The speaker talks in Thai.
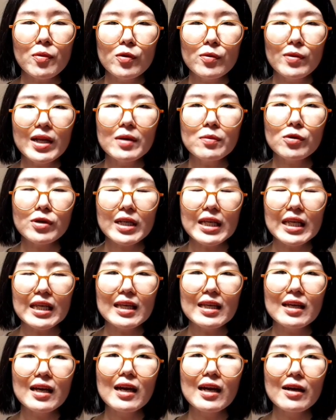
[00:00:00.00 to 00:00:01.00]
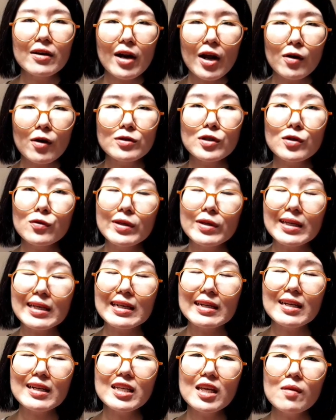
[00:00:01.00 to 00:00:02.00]
พูดเรื่องพวกนี้เราจะคุยกัน
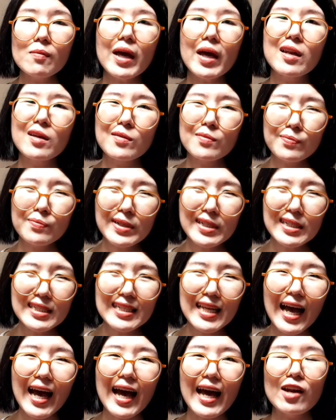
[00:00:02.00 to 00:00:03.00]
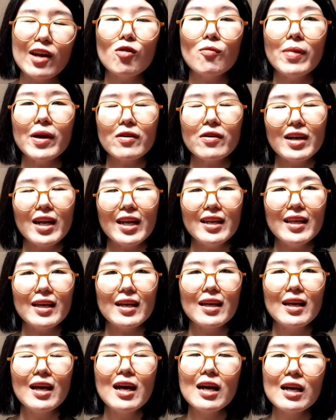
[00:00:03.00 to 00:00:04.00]
เรื่องที่มันพื้นฐานลงไปกว่านั้นอีก
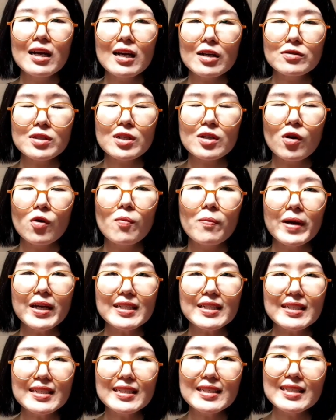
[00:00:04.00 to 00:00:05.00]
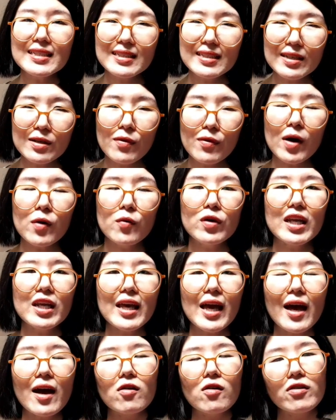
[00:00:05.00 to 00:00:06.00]
เราจะลงไปที่ชีววิท
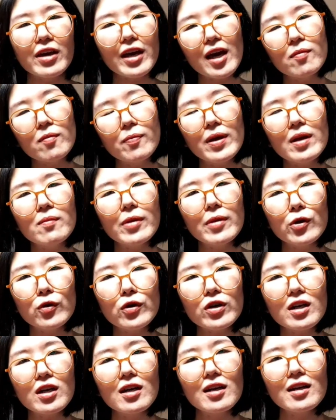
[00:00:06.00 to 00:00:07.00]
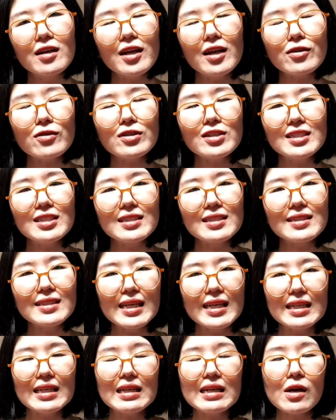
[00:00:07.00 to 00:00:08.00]
ยาของการเป็นมนุษย์นั่นก็คือสิ่ง
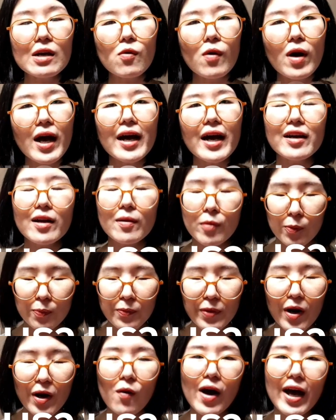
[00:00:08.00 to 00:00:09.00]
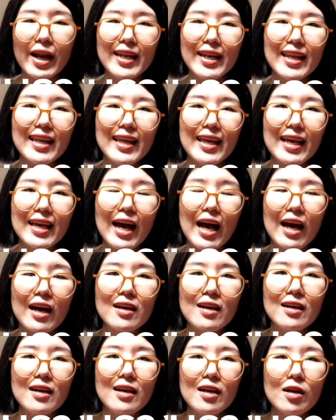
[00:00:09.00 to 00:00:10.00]
ที่เรียกว่าระบบรางวัลนั่นเองค่ะ
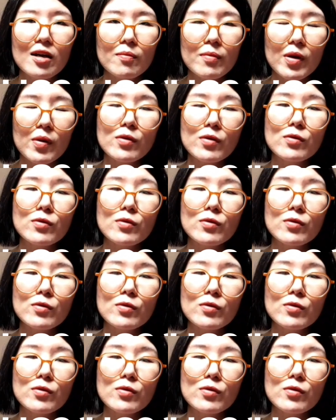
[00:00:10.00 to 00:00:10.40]
ไม่ว่า